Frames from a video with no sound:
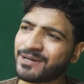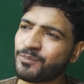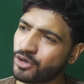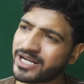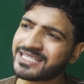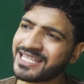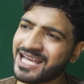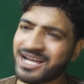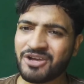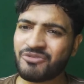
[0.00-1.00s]
कम्बोर्ड रख
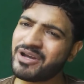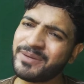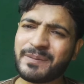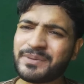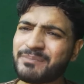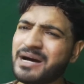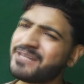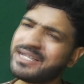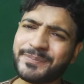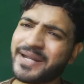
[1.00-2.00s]
देना वहीं पे अपना
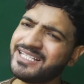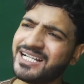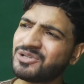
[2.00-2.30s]
मामला निपटा लिया